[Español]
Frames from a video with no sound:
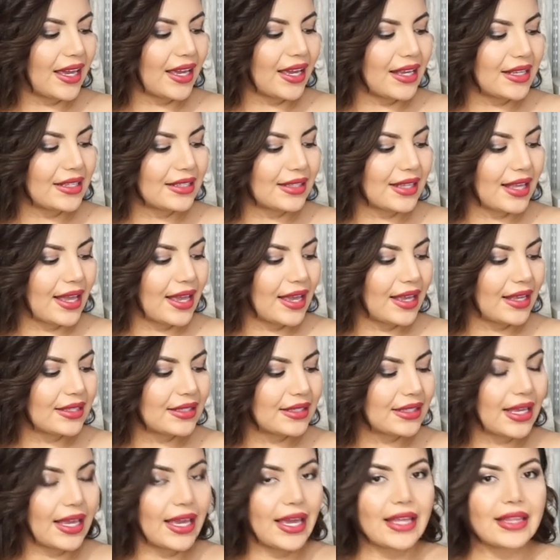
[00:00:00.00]
Esta
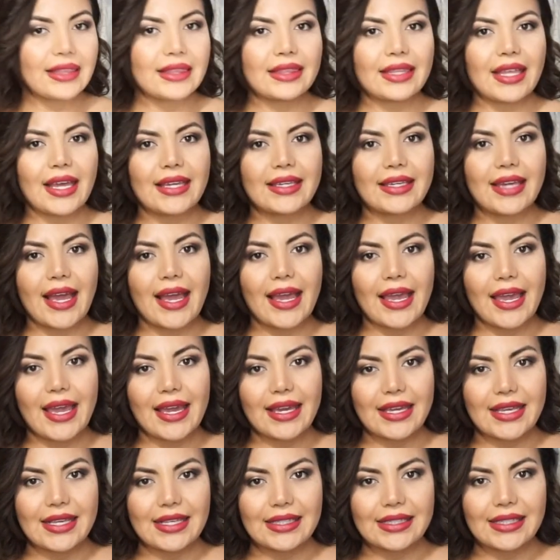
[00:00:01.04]
es en talla
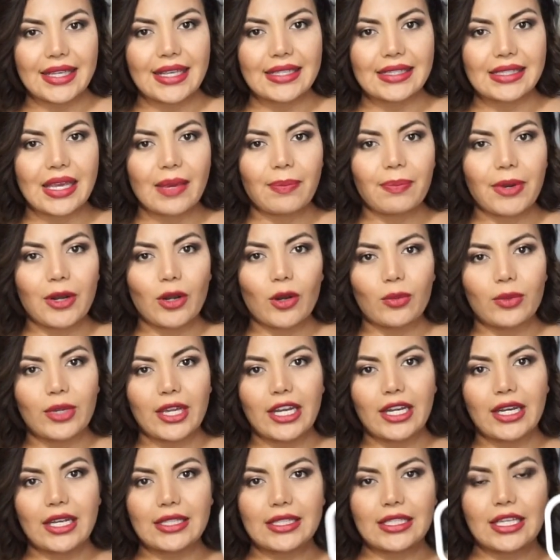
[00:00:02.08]
XS, pero
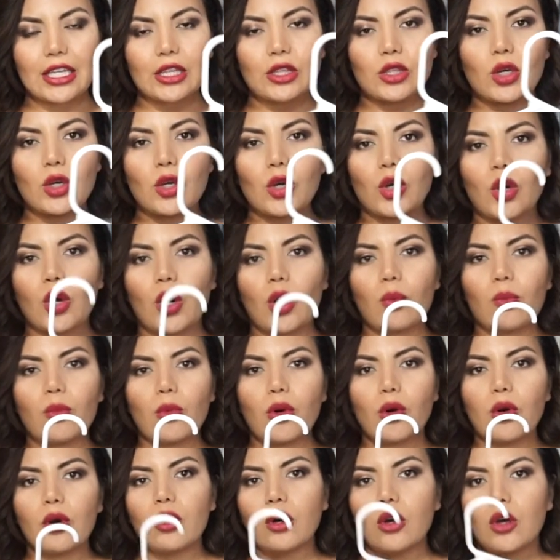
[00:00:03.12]
viene siendo
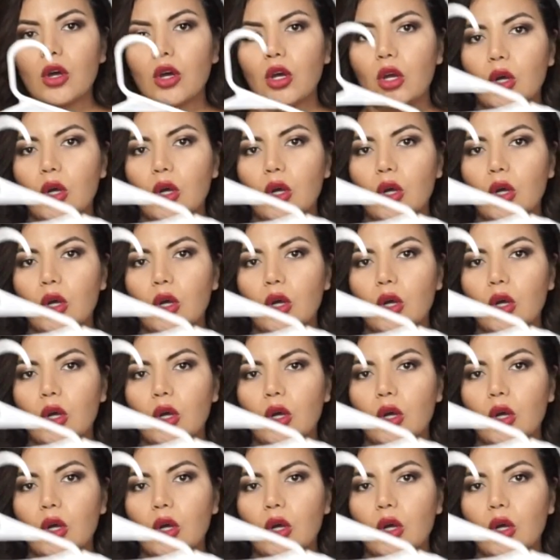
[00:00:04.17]
como